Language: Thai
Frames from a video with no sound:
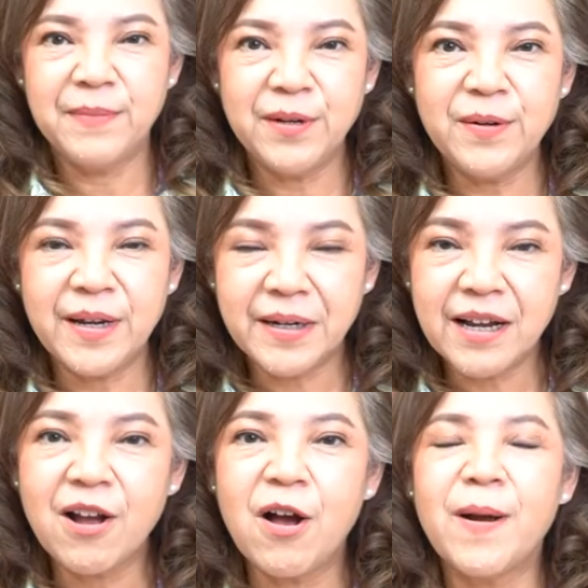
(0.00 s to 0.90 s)
มาดูใน
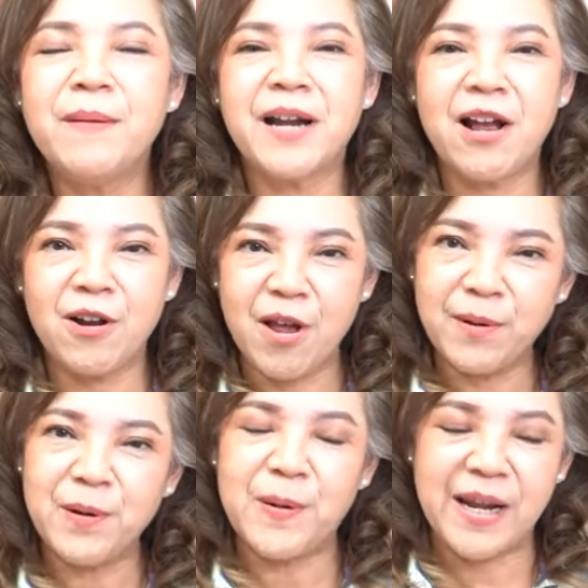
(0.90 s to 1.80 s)
เรื่องของความรักครอบ
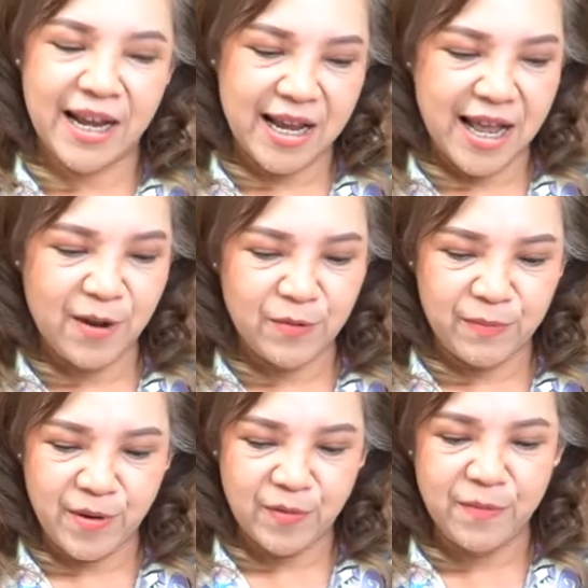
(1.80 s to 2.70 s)
ครัวนะคะคุณ
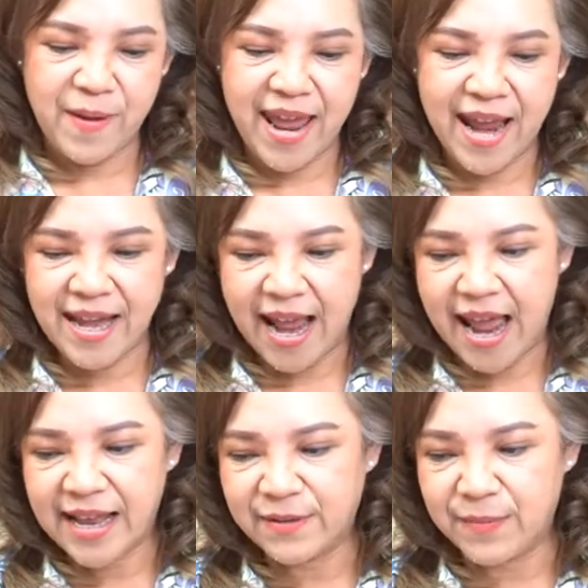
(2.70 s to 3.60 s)
พ่อคุณแม่นะ
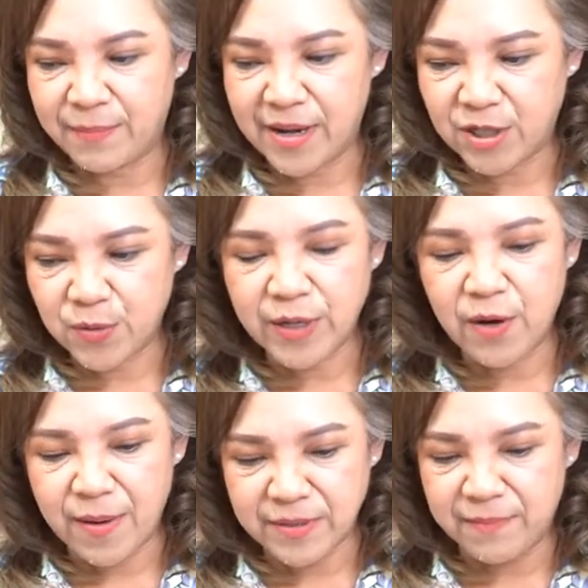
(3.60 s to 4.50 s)
สำหรับในช่วง
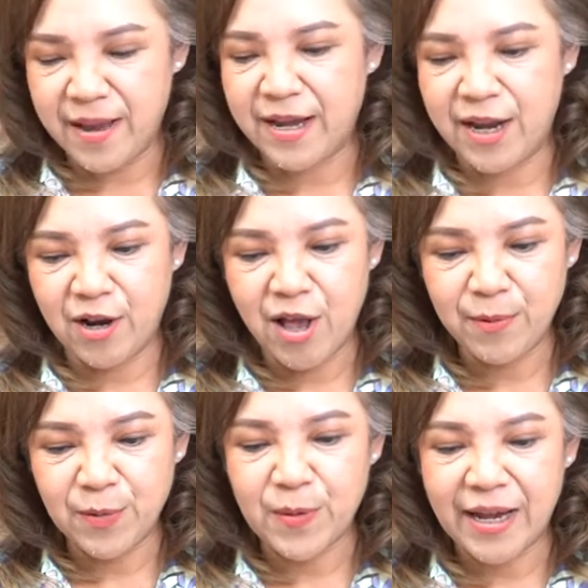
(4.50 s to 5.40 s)
นี้ความสัมพันธ์ในครอบ
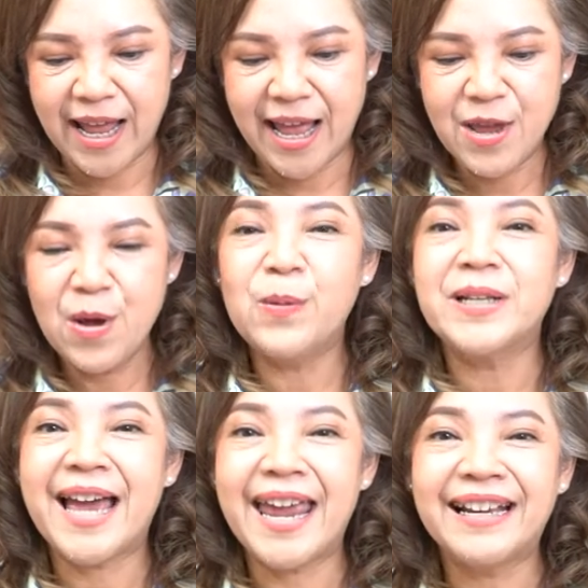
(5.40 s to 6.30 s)
ครัวนะคะหั
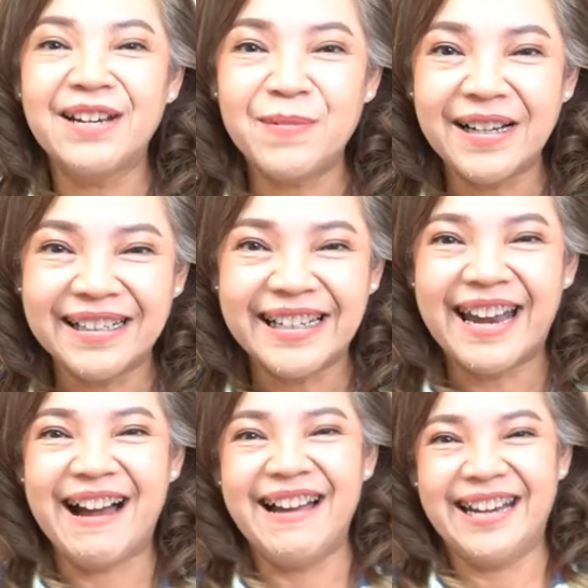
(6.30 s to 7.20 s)
วใจขึ้นมาเลย
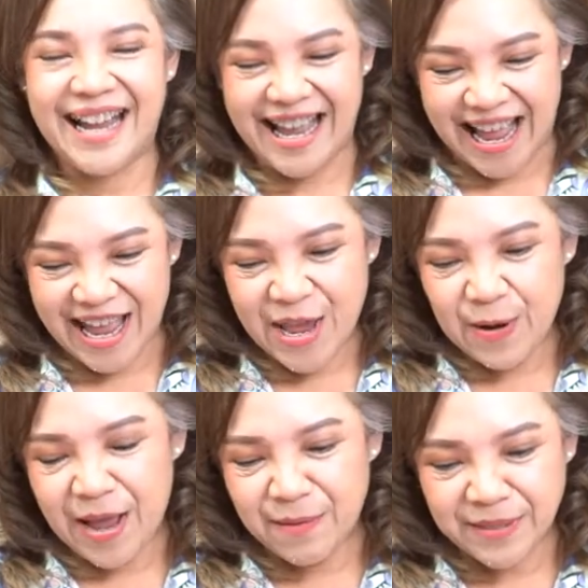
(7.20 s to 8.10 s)
เนาะนะคะ
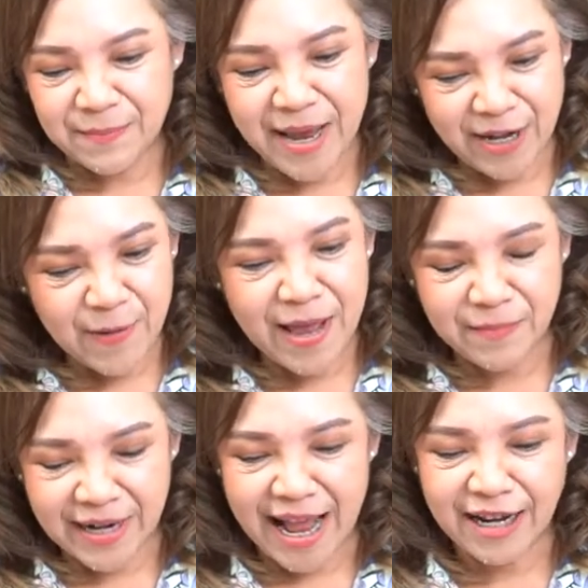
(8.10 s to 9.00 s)
ความสัมพันธ์ควา
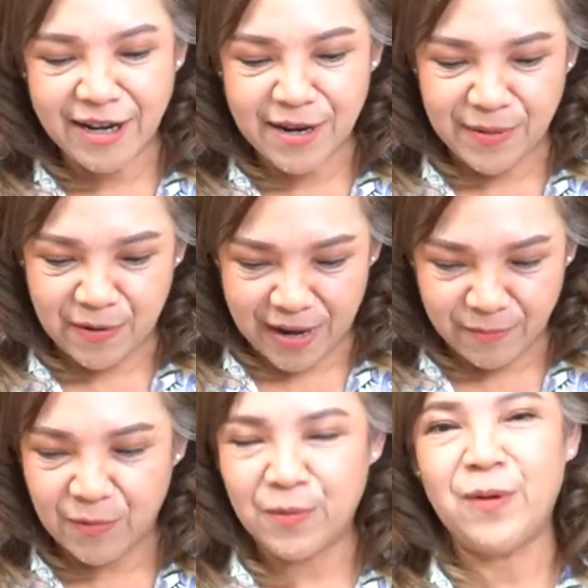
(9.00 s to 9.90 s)
มรักและยังมีควา
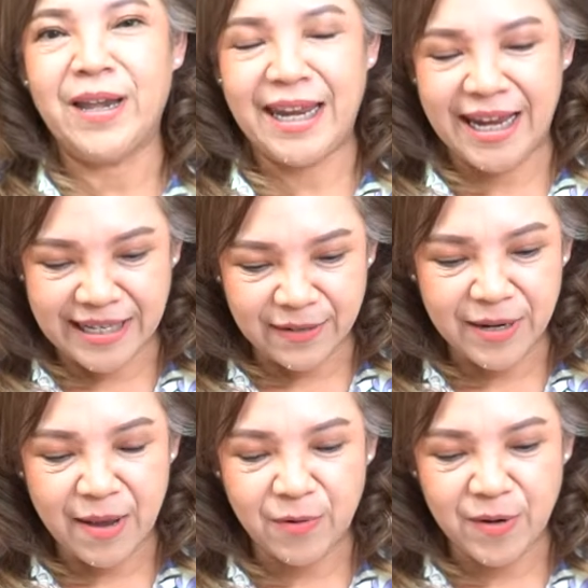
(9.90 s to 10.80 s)
มอบอุ่นดี
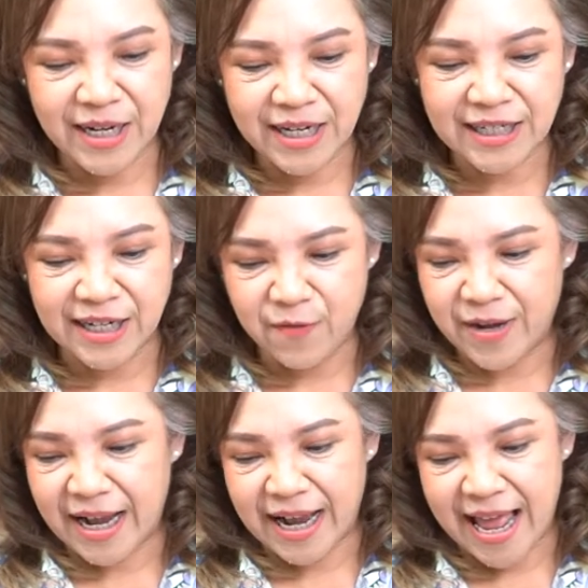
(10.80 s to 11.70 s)
สำหรับคนที่เกิดใน
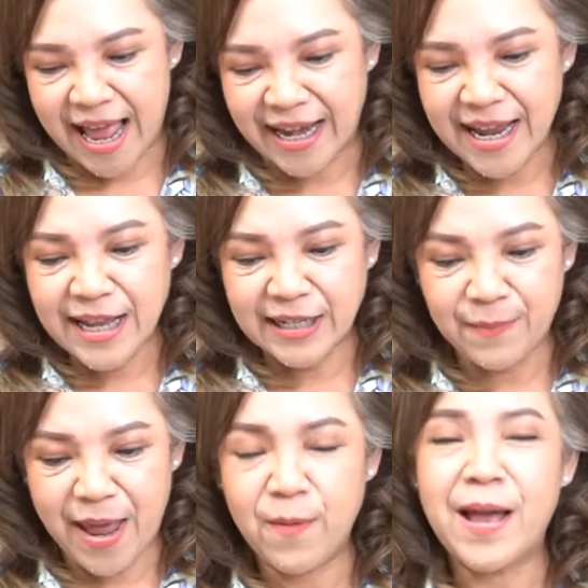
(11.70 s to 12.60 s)
วันอังคารถึ
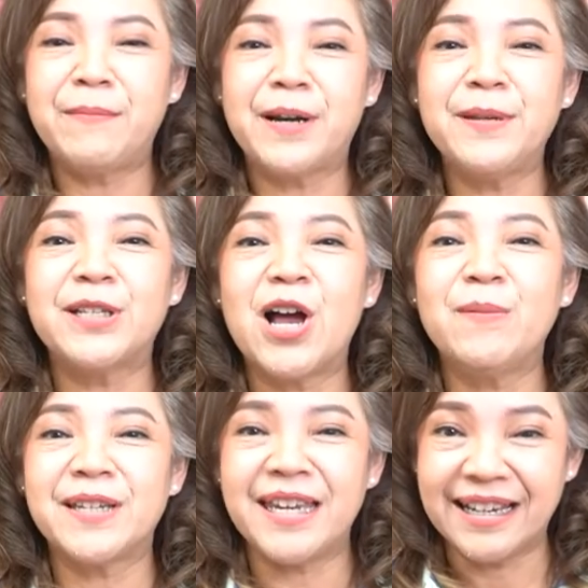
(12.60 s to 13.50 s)
งแม้ความรับผิดชอ
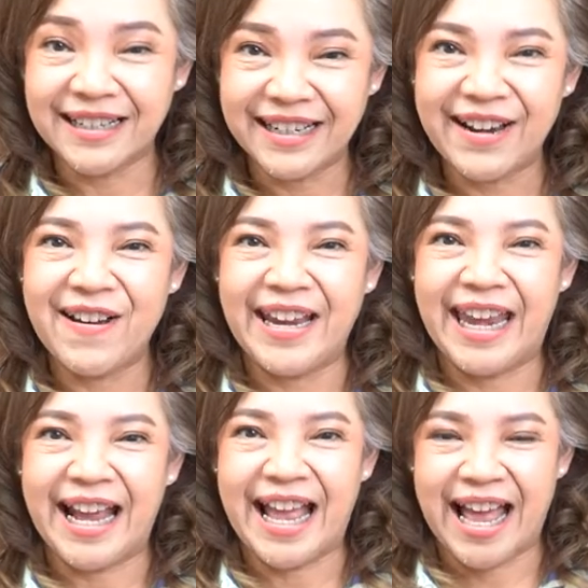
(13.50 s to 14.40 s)
บจะเยอะหน่อย
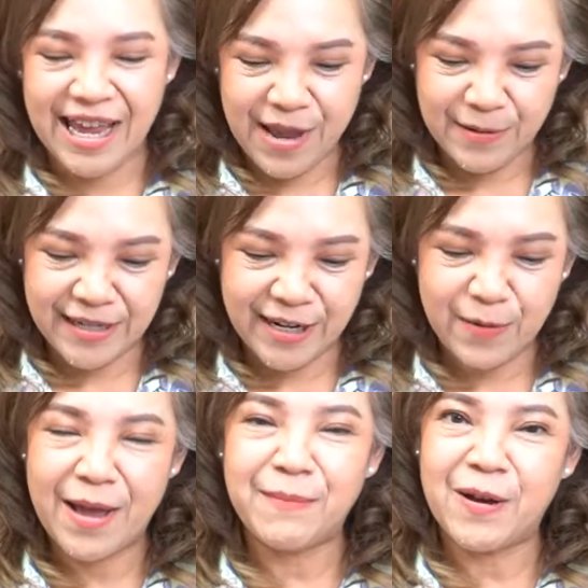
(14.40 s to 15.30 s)
นะคะเพราะฉะนั้น
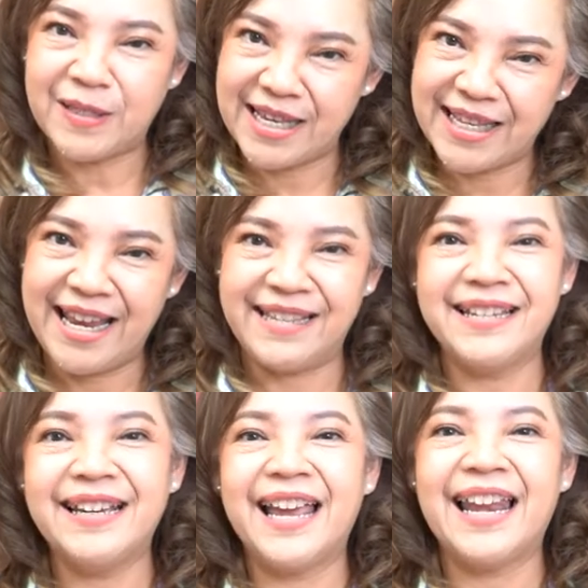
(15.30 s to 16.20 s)
ความเอาใจใส่
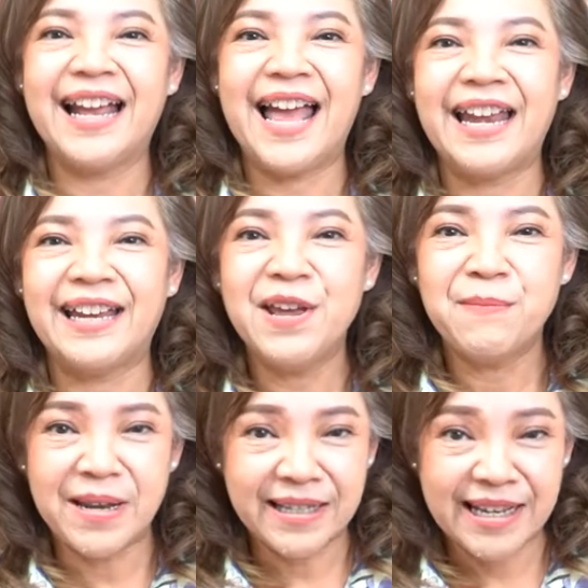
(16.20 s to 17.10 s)
ซึ่งกันและกัน
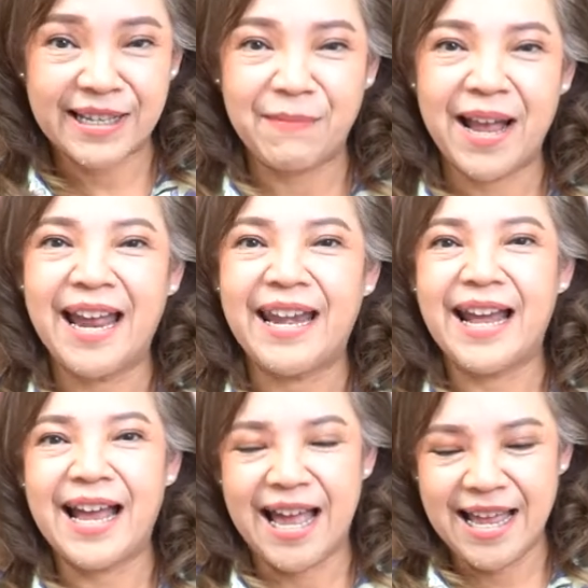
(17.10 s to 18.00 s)
เป็นสิ่งสำคัญ
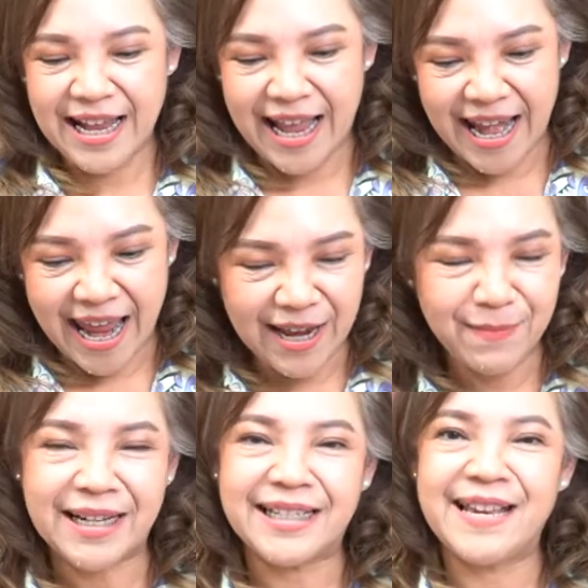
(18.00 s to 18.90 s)
นะคะการให้
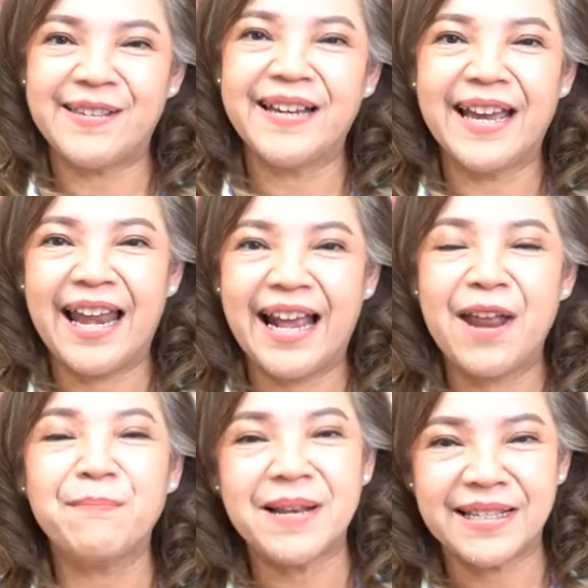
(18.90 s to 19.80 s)
กำลังใจซึ่งกันและ
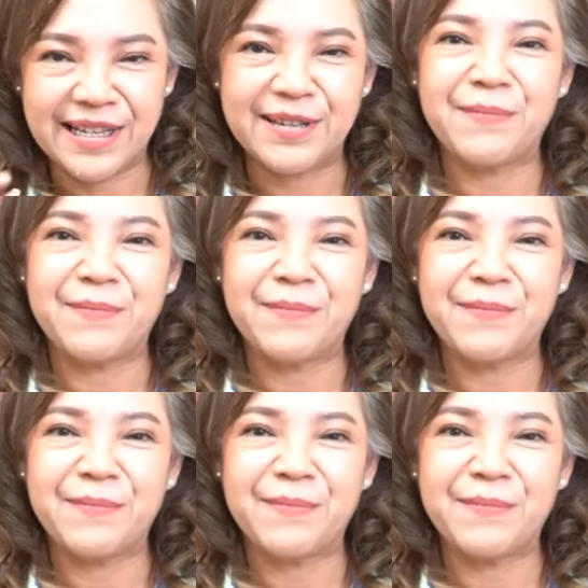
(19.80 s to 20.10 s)
กันเป็นสิ่ง